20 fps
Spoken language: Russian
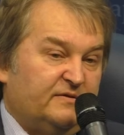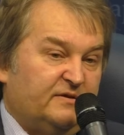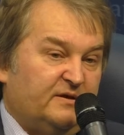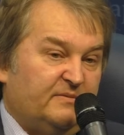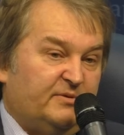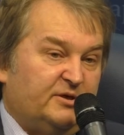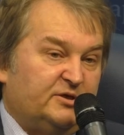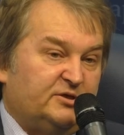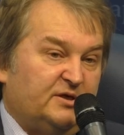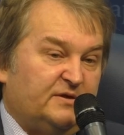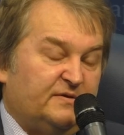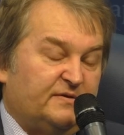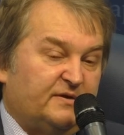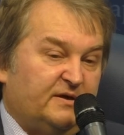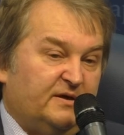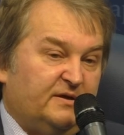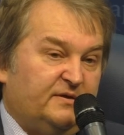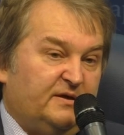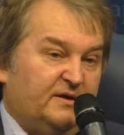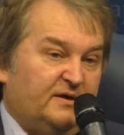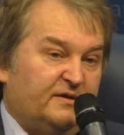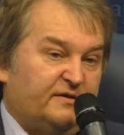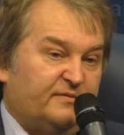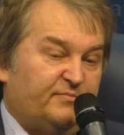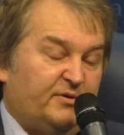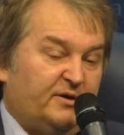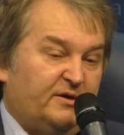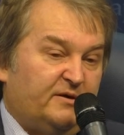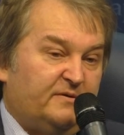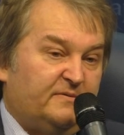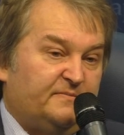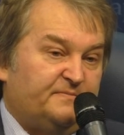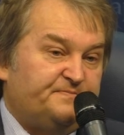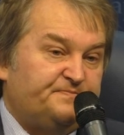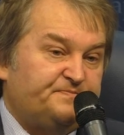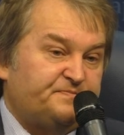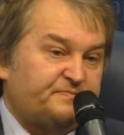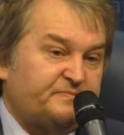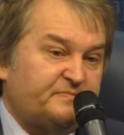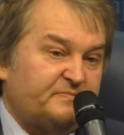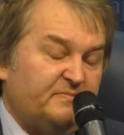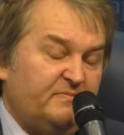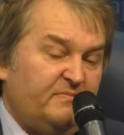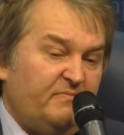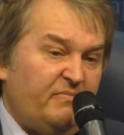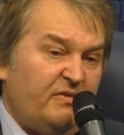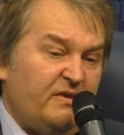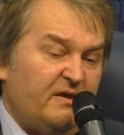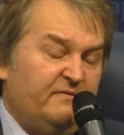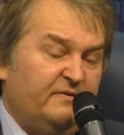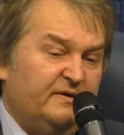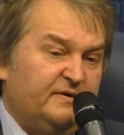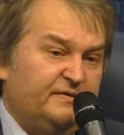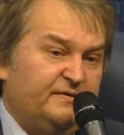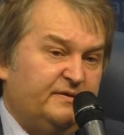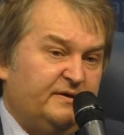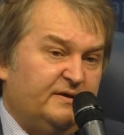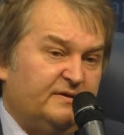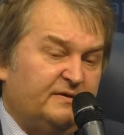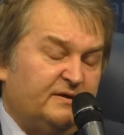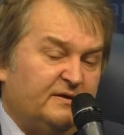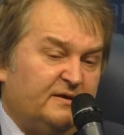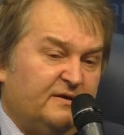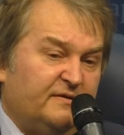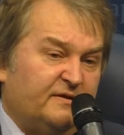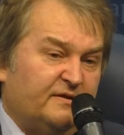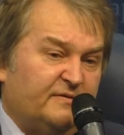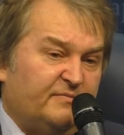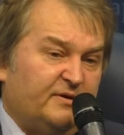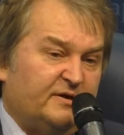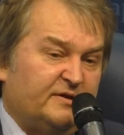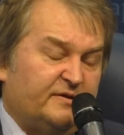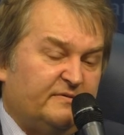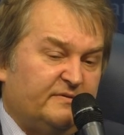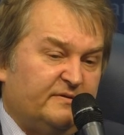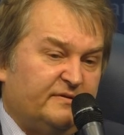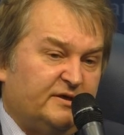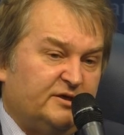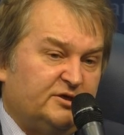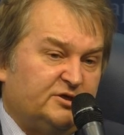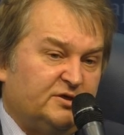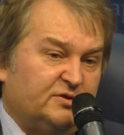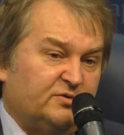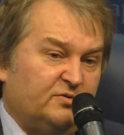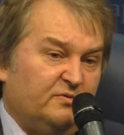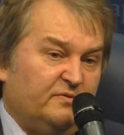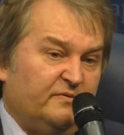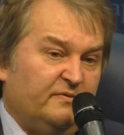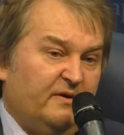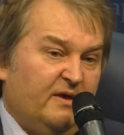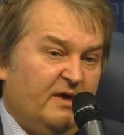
азербайджанская диаспора, в России это нельзя сбрасывать со счетов.